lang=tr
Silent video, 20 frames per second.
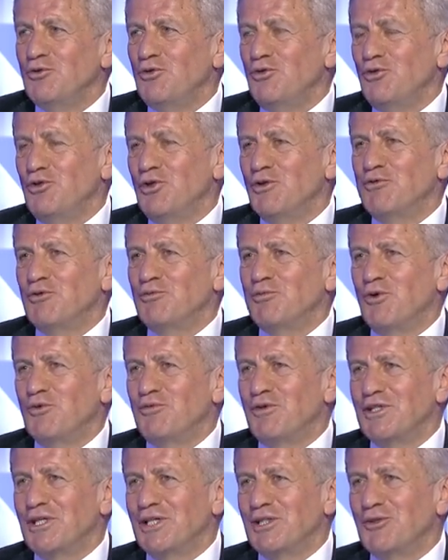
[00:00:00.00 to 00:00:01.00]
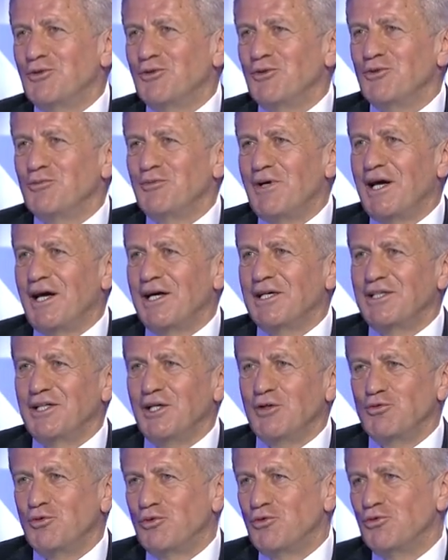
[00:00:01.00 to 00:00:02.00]
Türkiye Futbol Federasyonu,
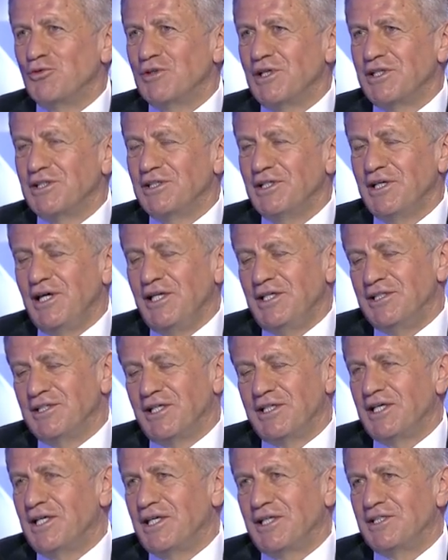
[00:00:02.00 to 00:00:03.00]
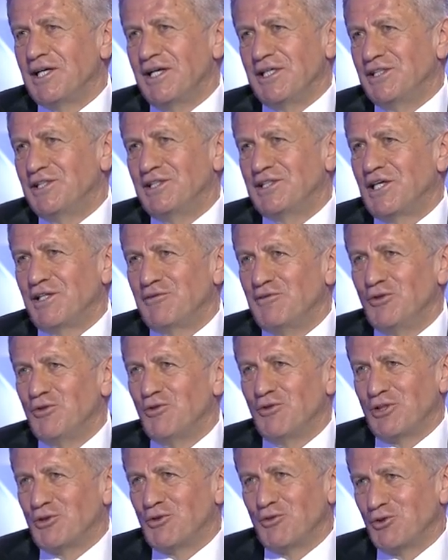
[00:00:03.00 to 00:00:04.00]
MHK kurulları eline gelen gayreti sarf
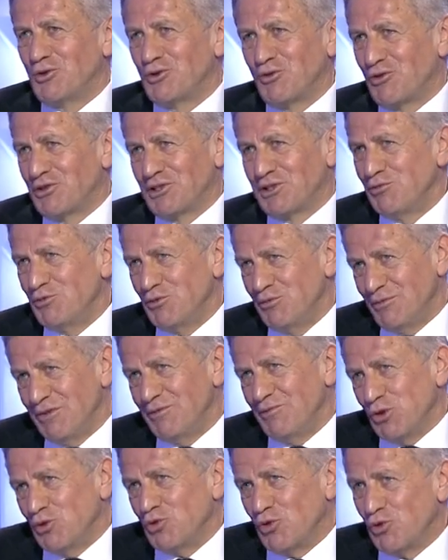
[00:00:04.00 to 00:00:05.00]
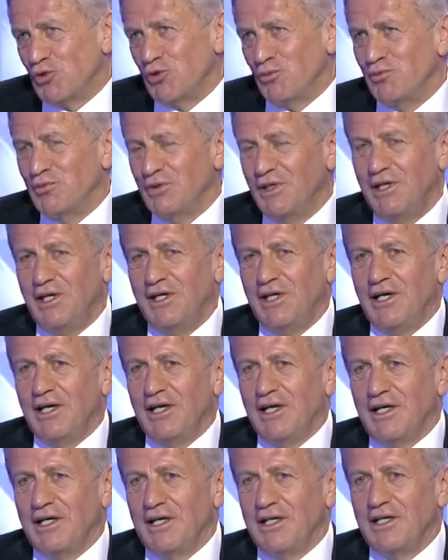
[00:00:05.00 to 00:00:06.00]
ediyorlar. Sonuçta orası bir, bir kurum.
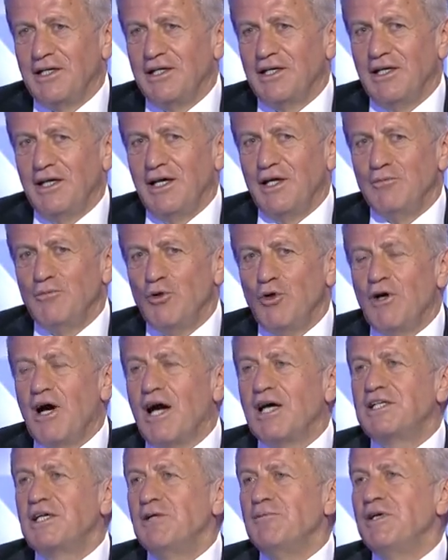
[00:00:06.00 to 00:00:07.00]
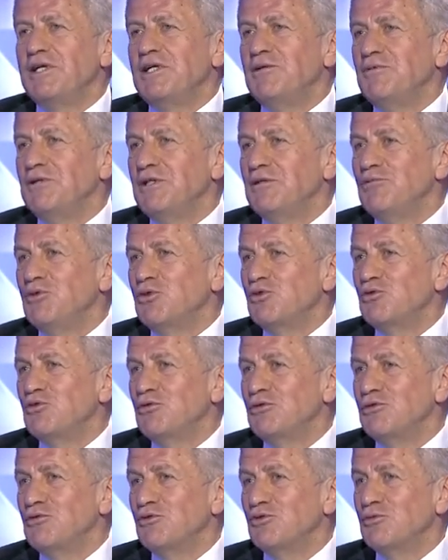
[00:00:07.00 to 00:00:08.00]
E, böyle hak yeme gibi bir
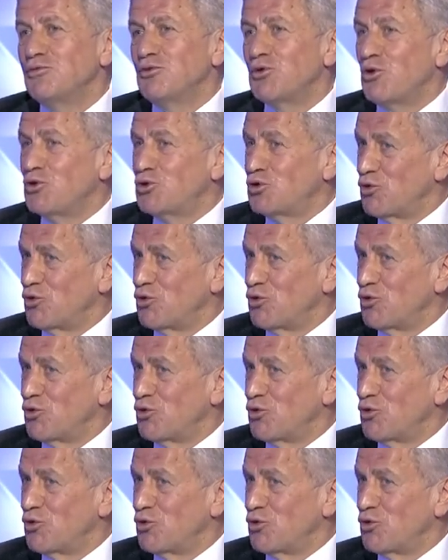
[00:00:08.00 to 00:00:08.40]
durum söz